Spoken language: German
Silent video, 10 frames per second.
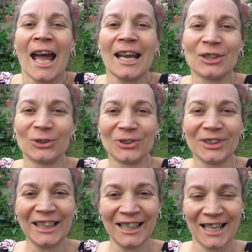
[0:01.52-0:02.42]

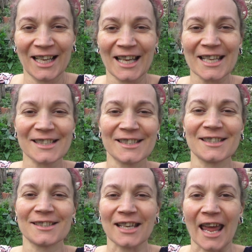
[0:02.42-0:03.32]
Hallo, es
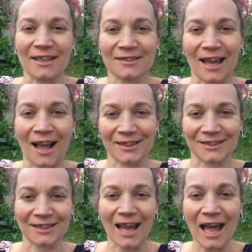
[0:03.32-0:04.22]
ist ein Tag
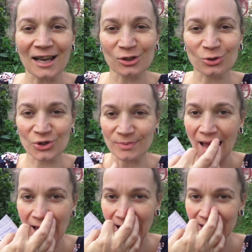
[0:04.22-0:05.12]
danach und
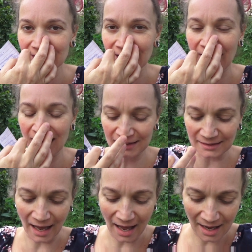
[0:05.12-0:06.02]
zwar ein Tag
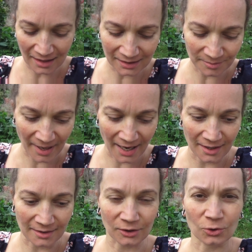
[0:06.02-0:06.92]
nach
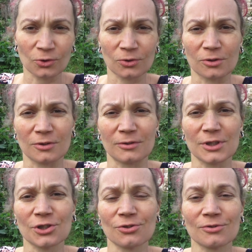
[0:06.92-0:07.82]
meiner
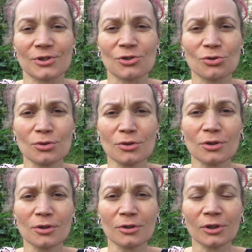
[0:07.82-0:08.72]
gynäkologischen
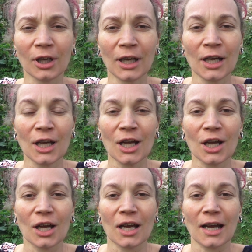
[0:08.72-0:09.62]
Untersuchung
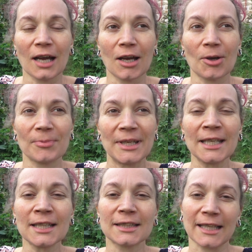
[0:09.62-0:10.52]
ähm,
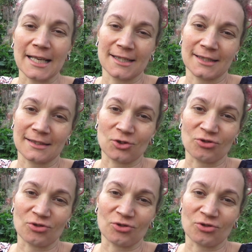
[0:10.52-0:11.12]
in der 30.